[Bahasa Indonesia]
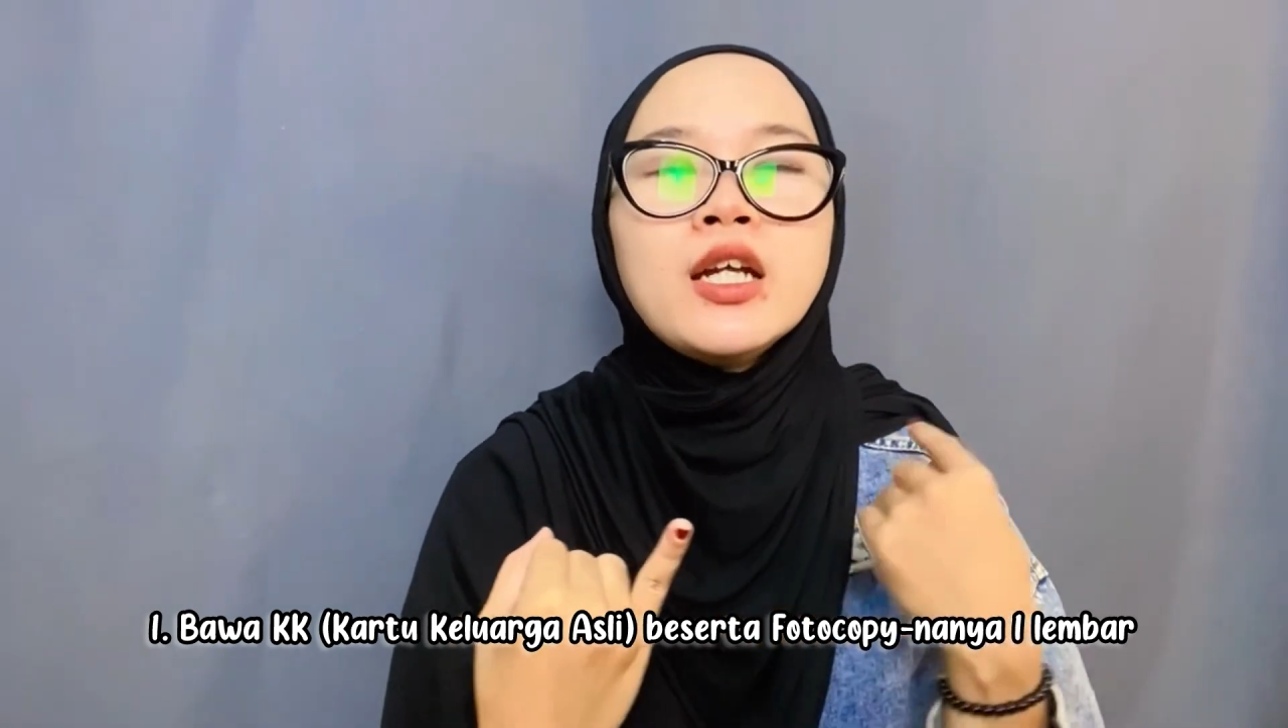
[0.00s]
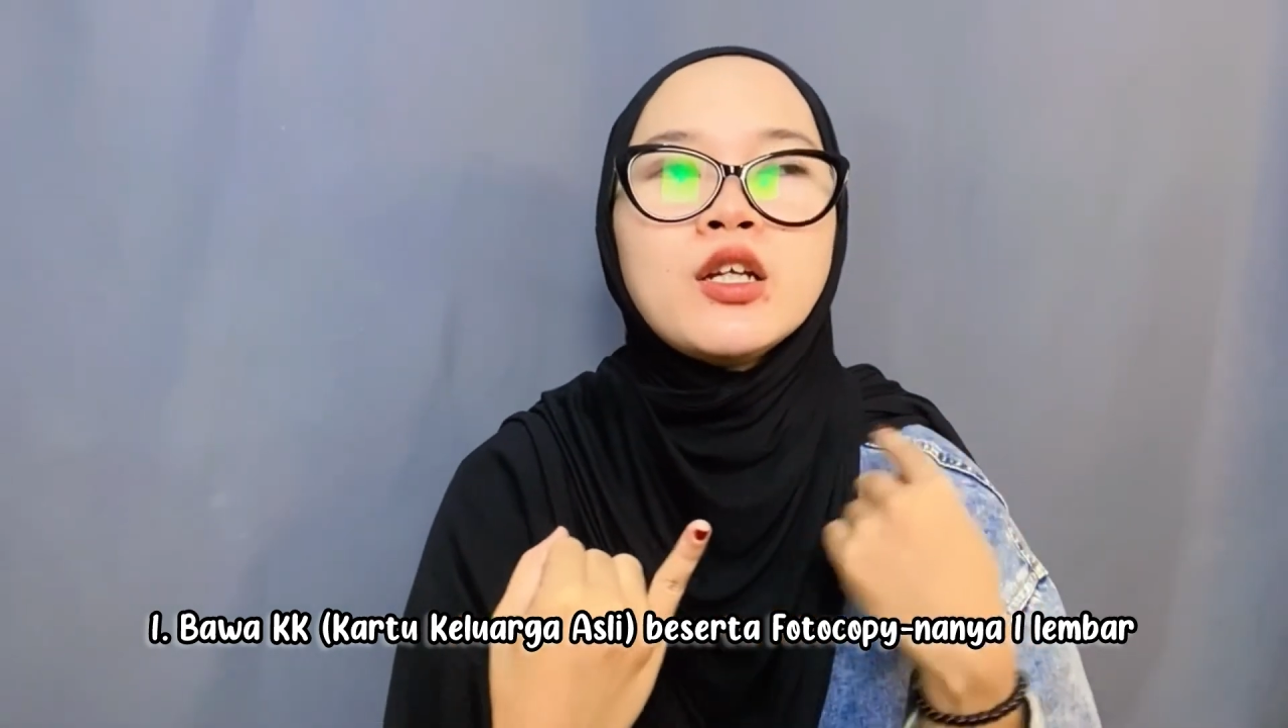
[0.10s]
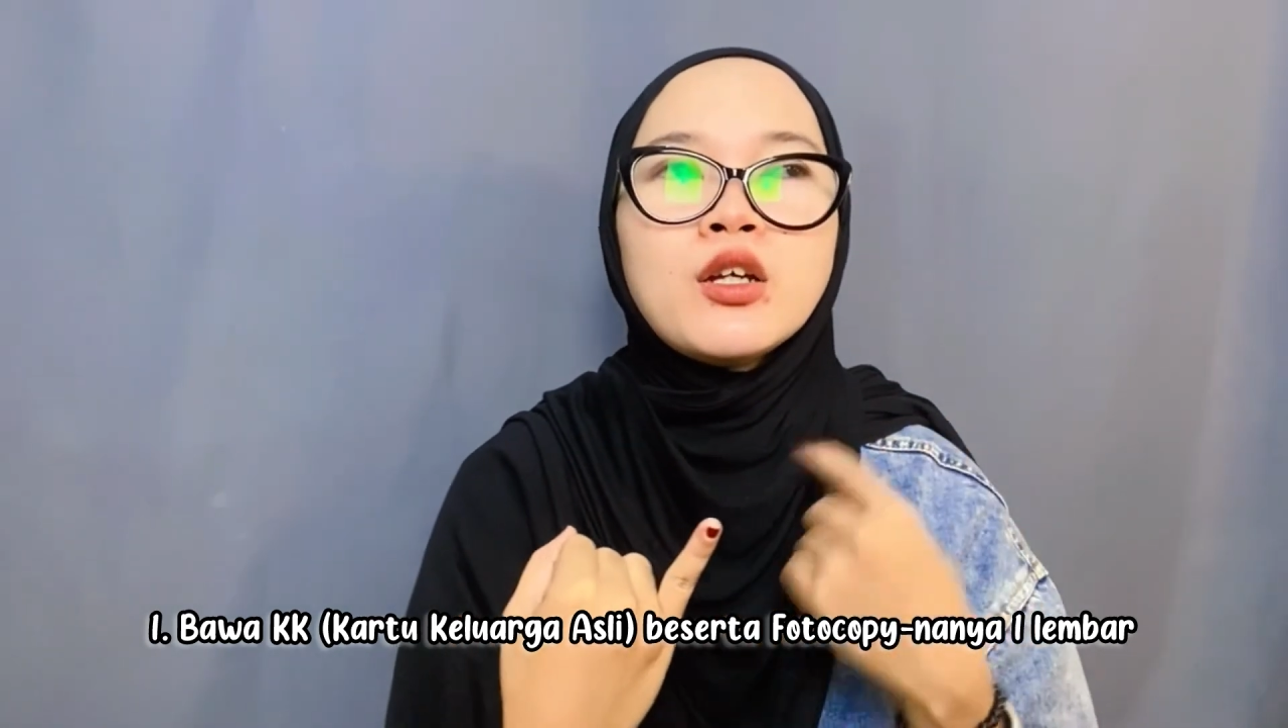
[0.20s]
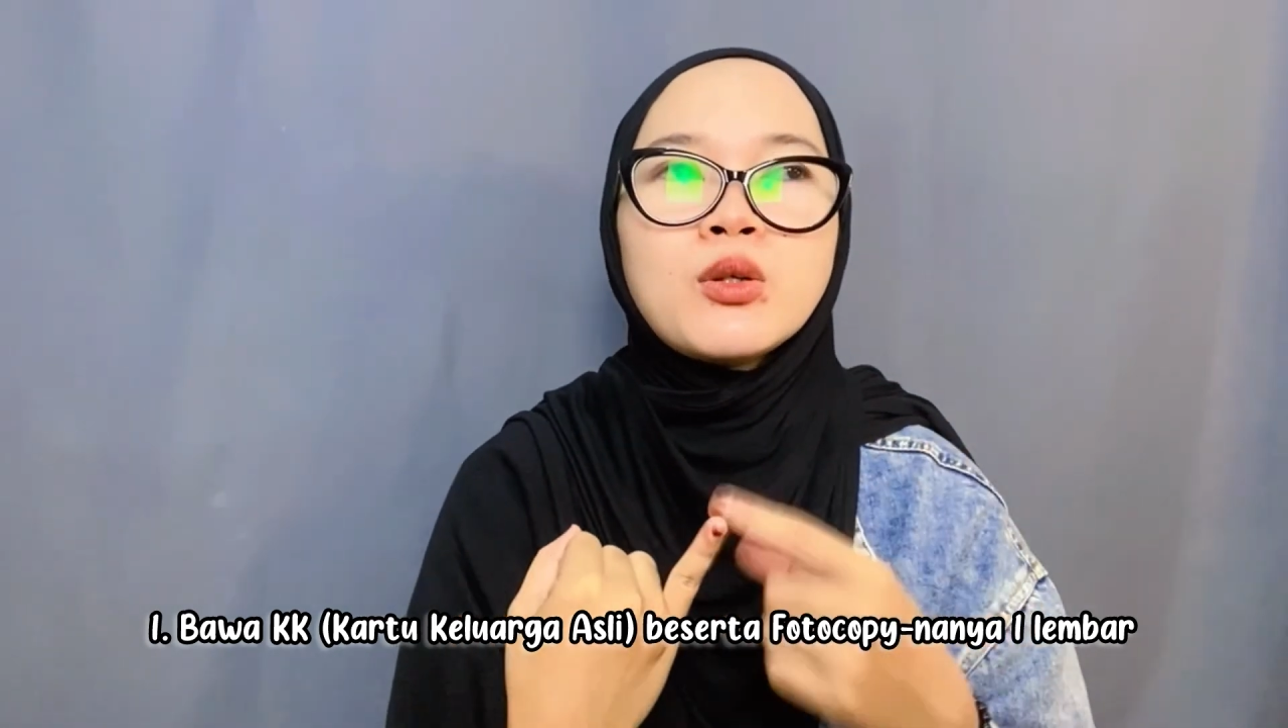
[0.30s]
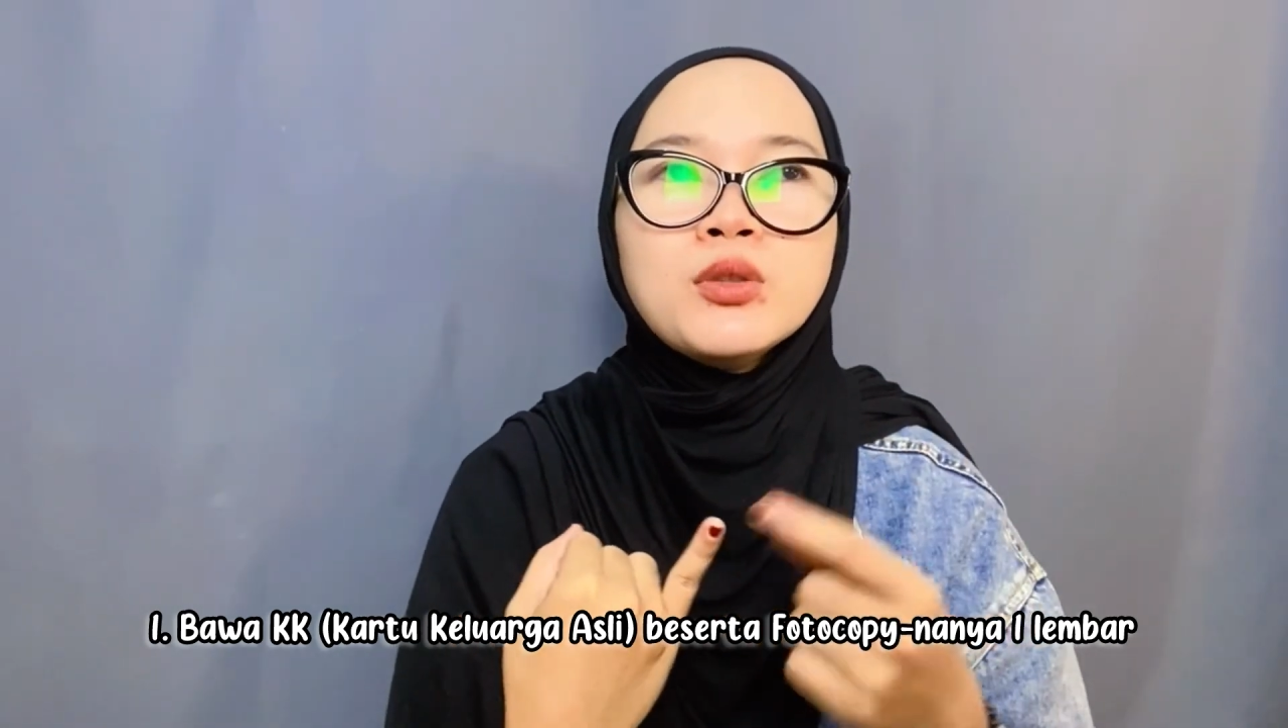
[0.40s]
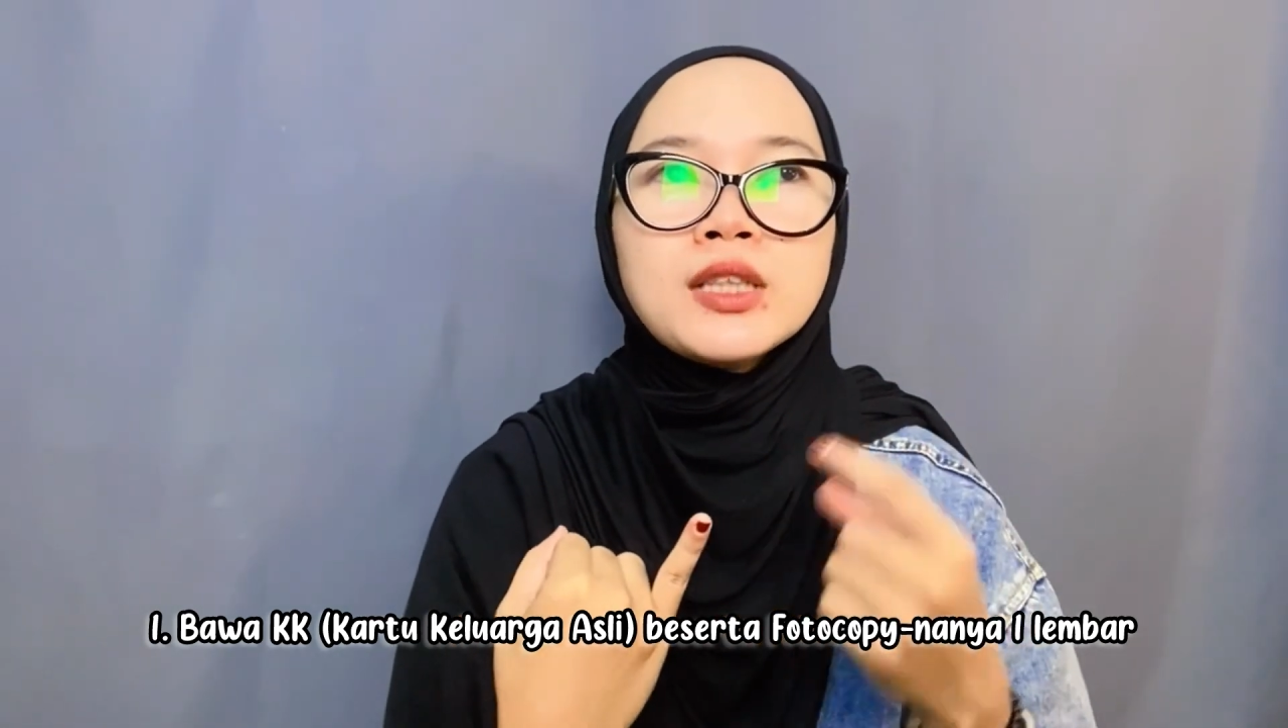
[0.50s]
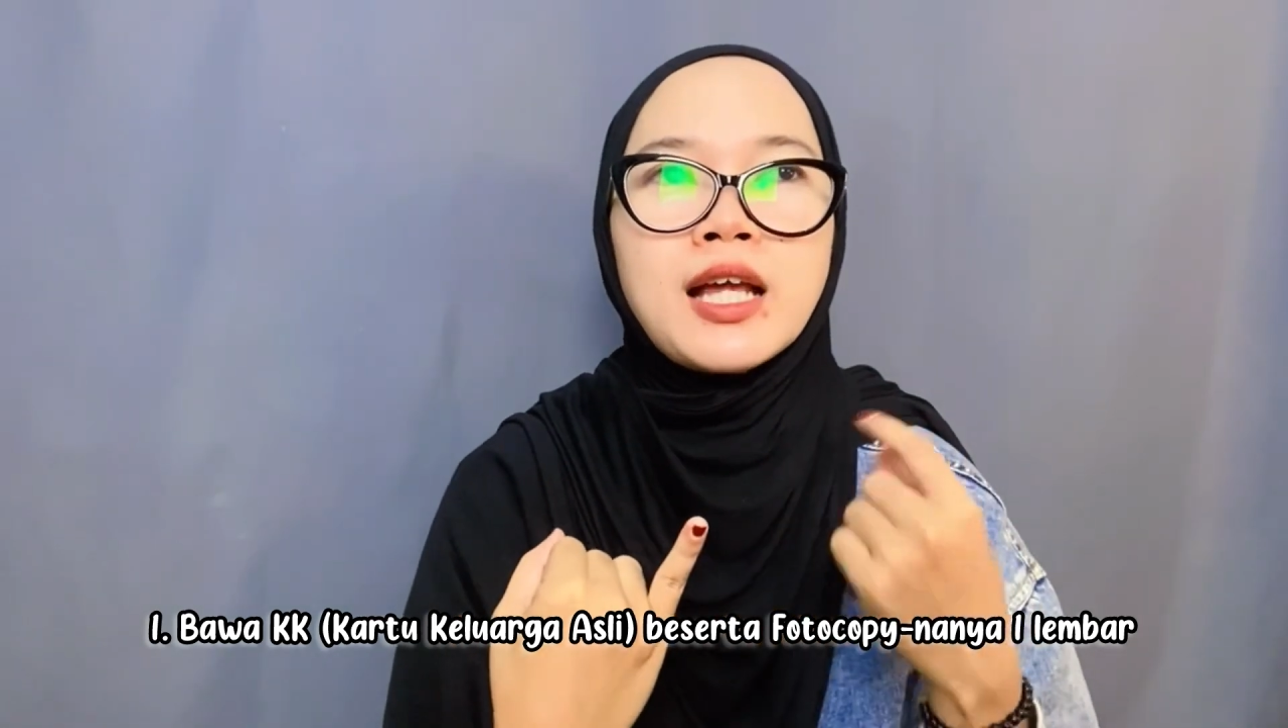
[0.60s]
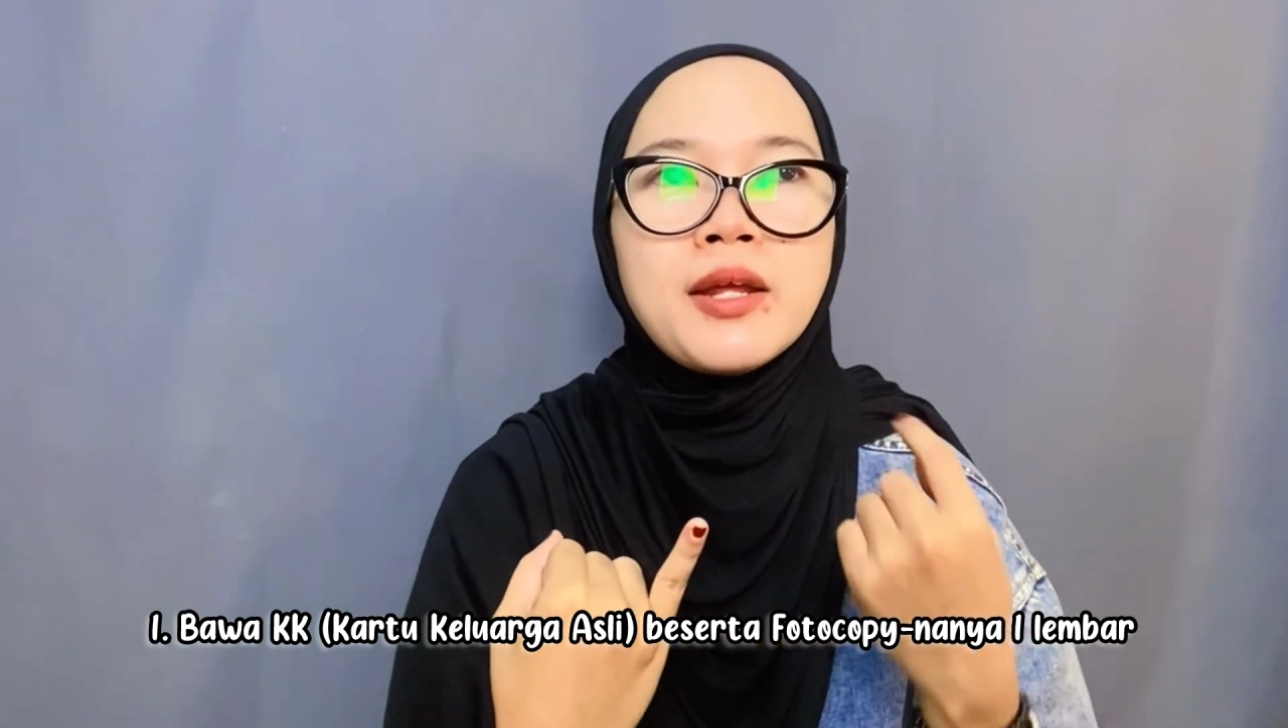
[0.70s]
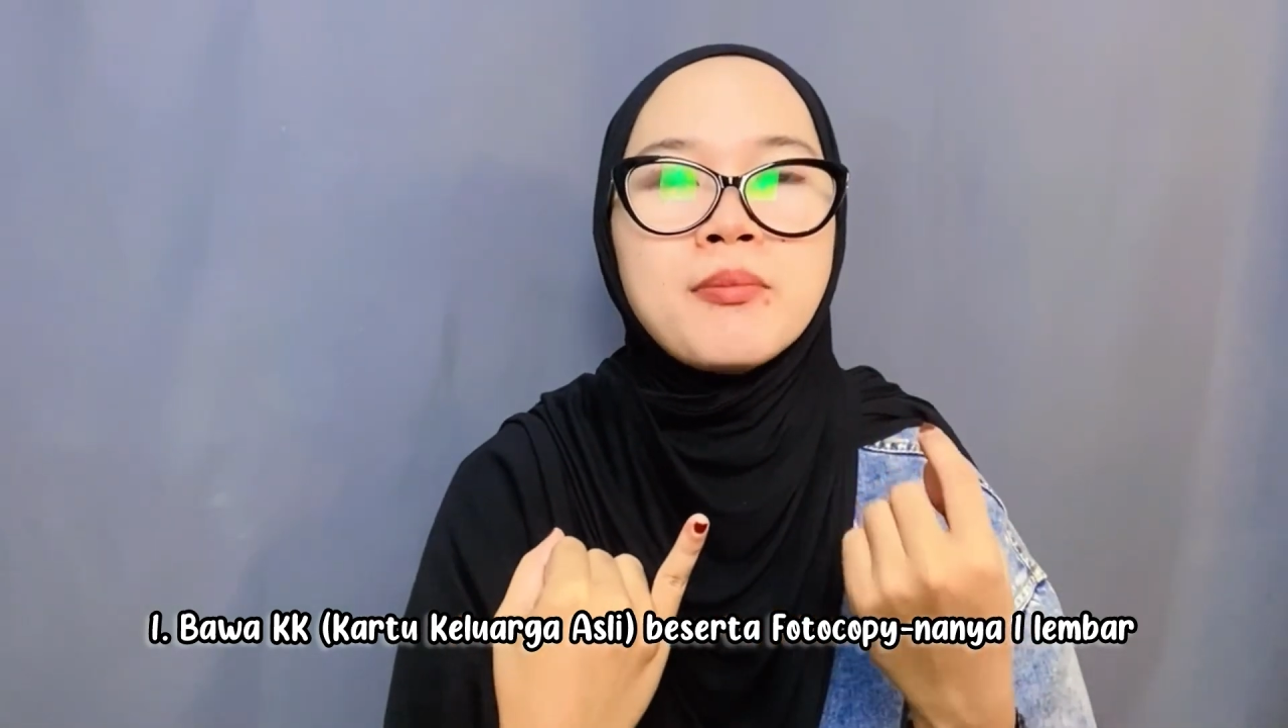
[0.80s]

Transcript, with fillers: terus kalian